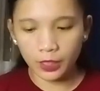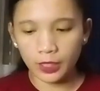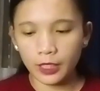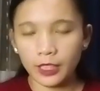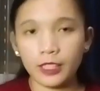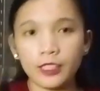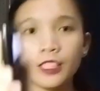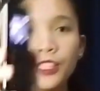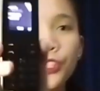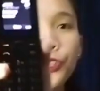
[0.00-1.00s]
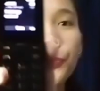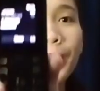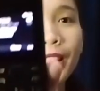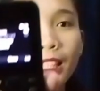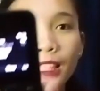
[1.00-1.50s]
Ayan. So,
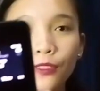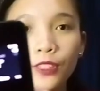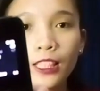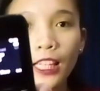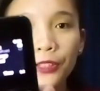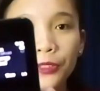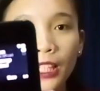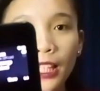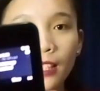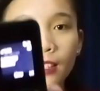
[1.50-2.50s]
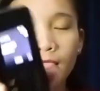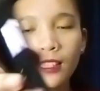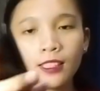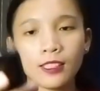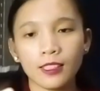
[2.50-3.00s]
may na-receive na tayo,
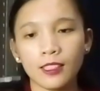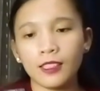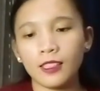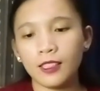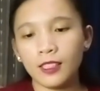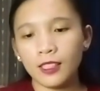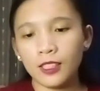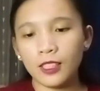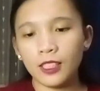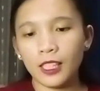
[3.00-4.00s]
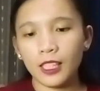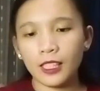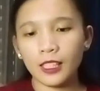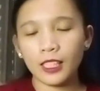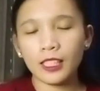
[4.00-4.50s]
guys.
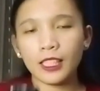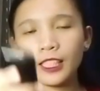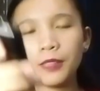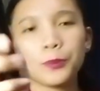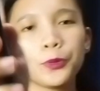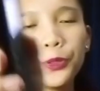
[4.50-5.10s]
And then, ayan po